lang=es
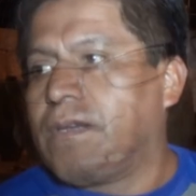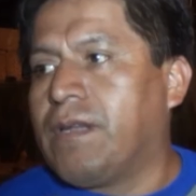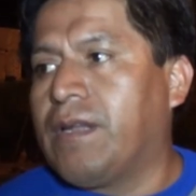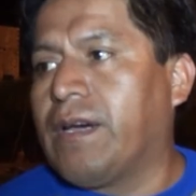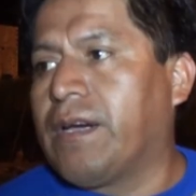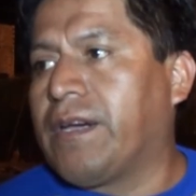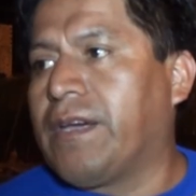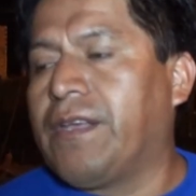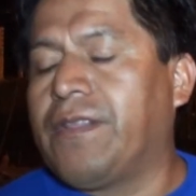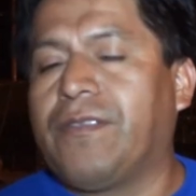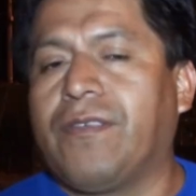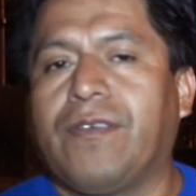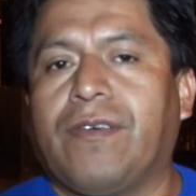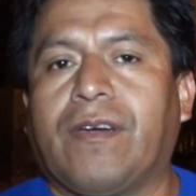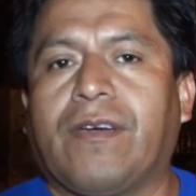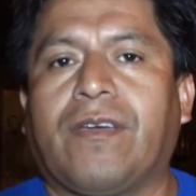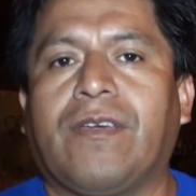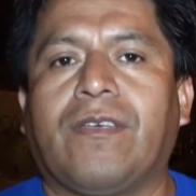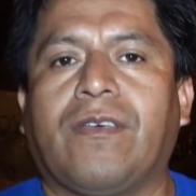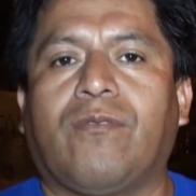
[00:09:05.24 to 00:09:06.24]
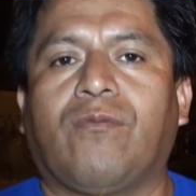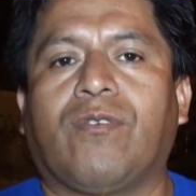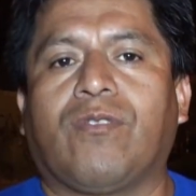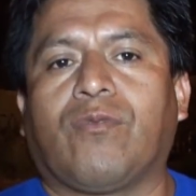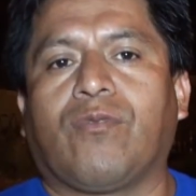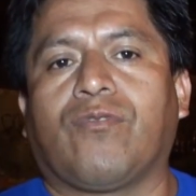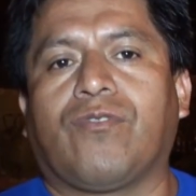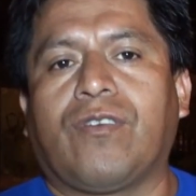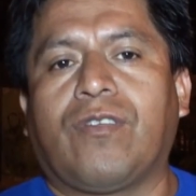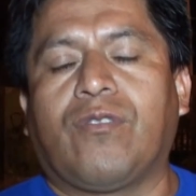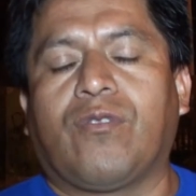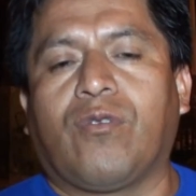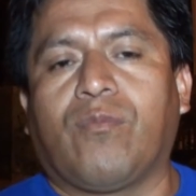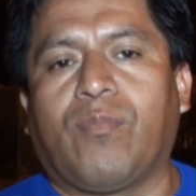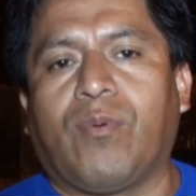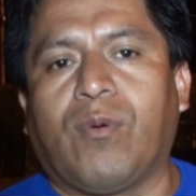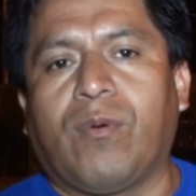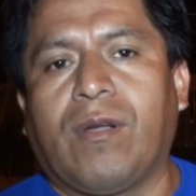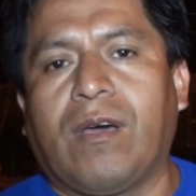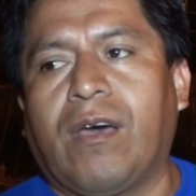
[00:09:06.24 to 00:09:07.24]
La gente de aquí, de nuestro centro
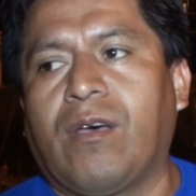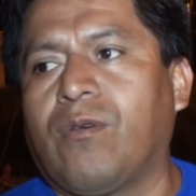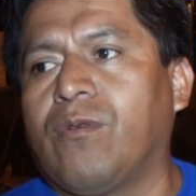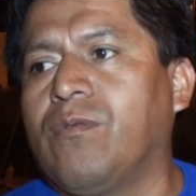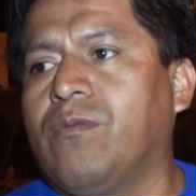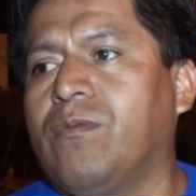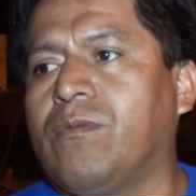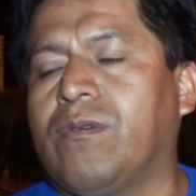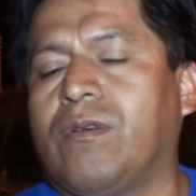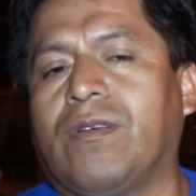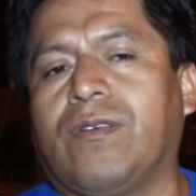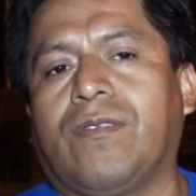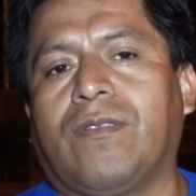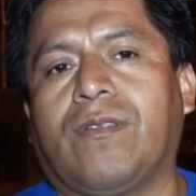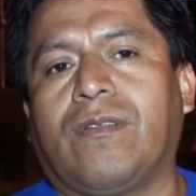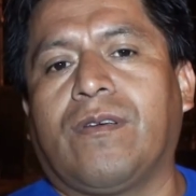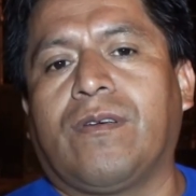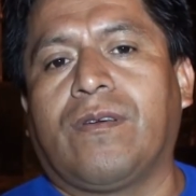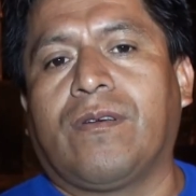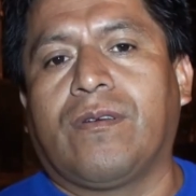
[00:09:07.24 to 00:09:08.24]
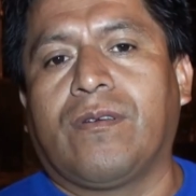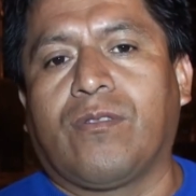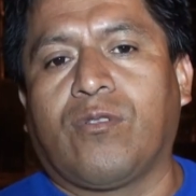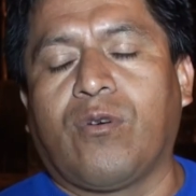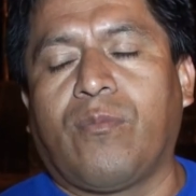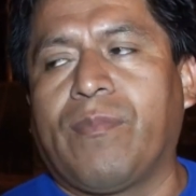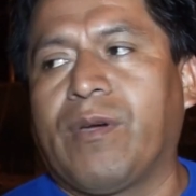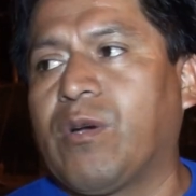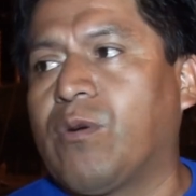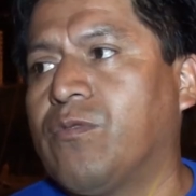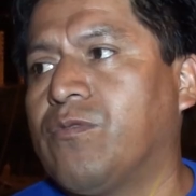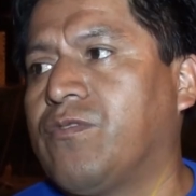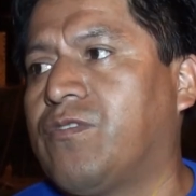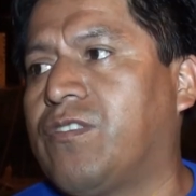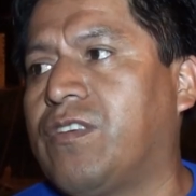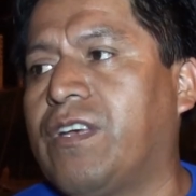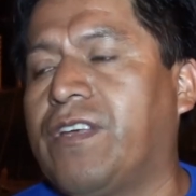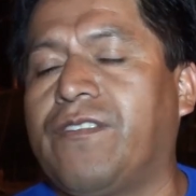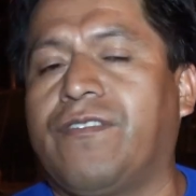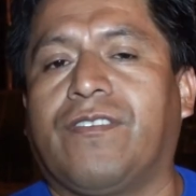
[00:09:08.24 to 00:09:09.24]
poblado, este, tome
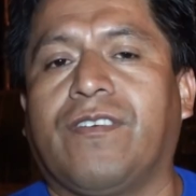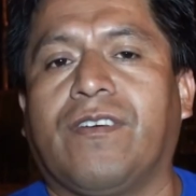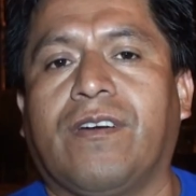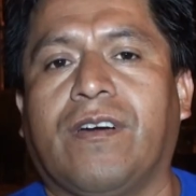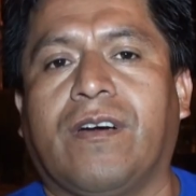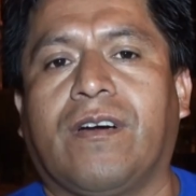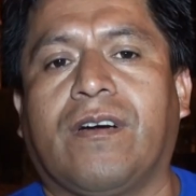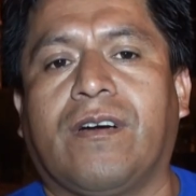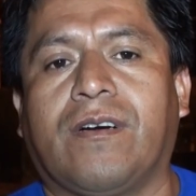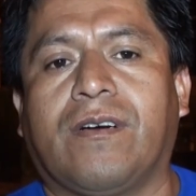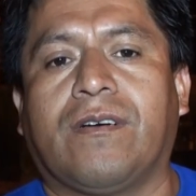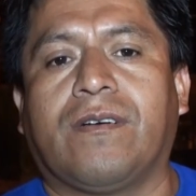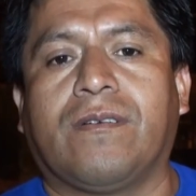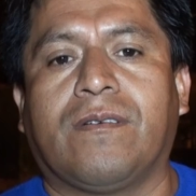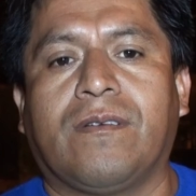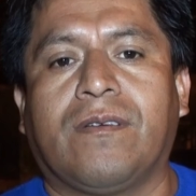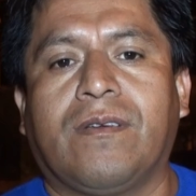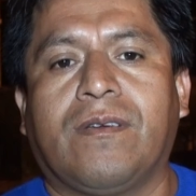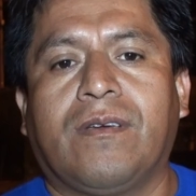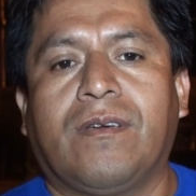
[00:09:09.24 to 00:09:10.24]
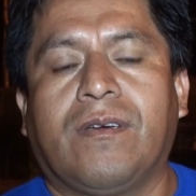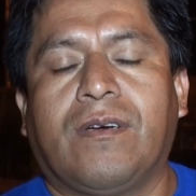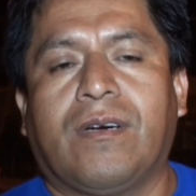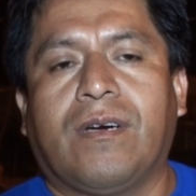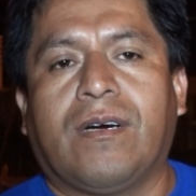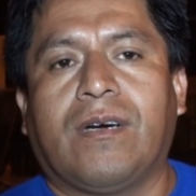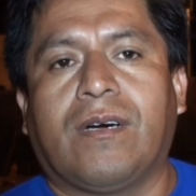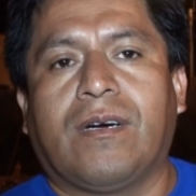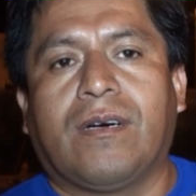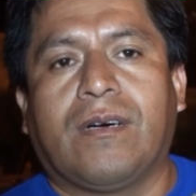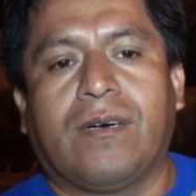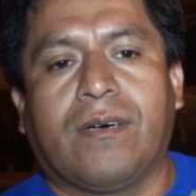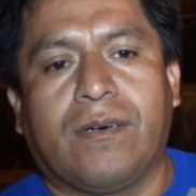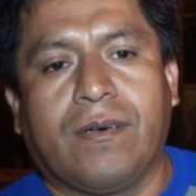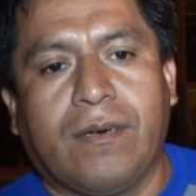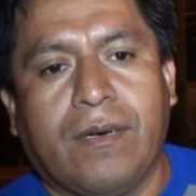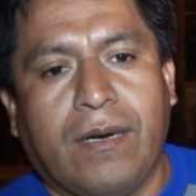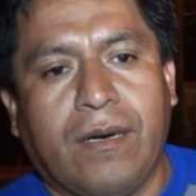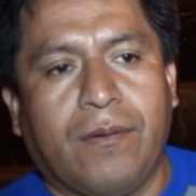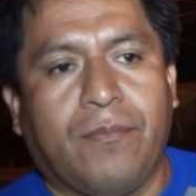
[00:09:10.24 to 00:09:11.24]
conciencia
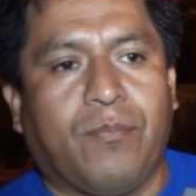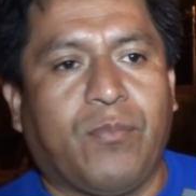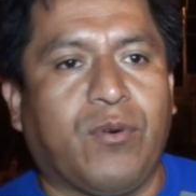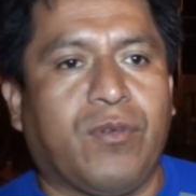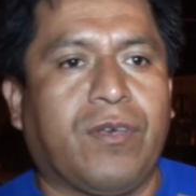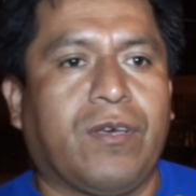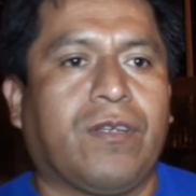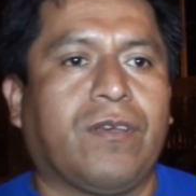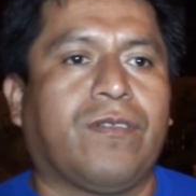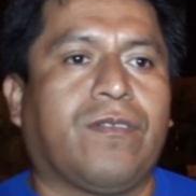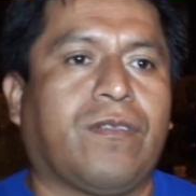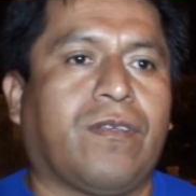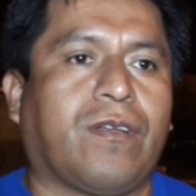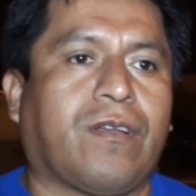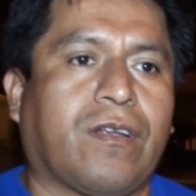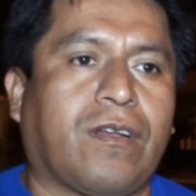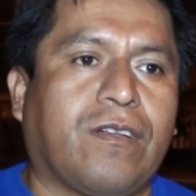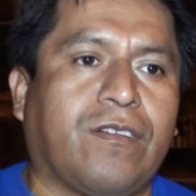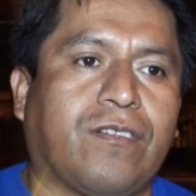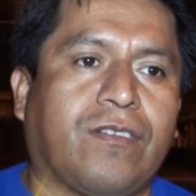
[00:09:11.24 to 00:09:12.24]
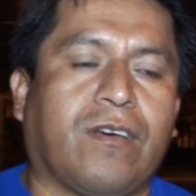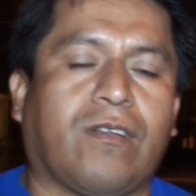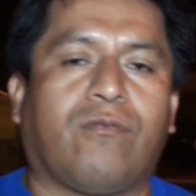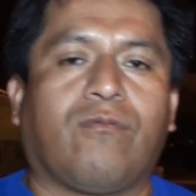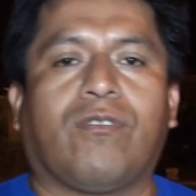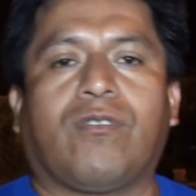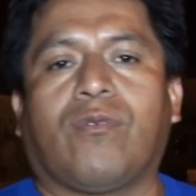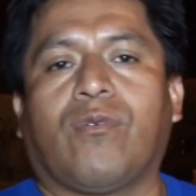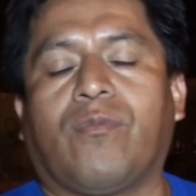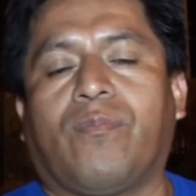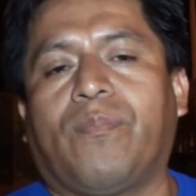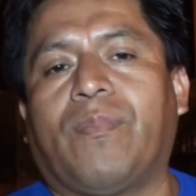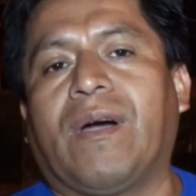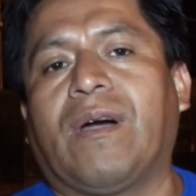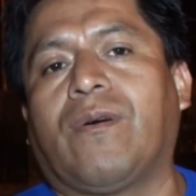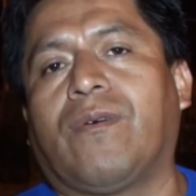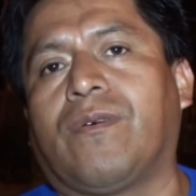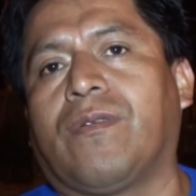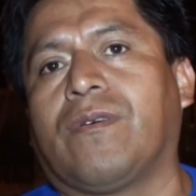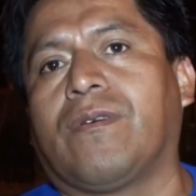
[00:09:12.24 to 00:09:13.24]
a, poder este, realizar nuestros
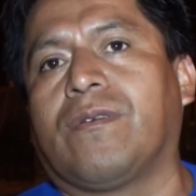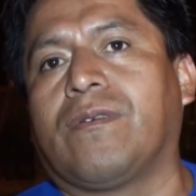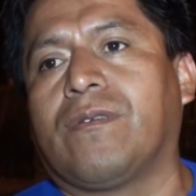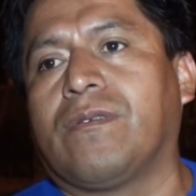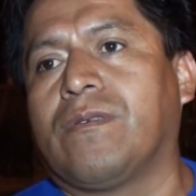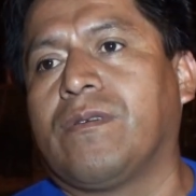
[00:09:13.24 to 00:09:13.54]
pagos de,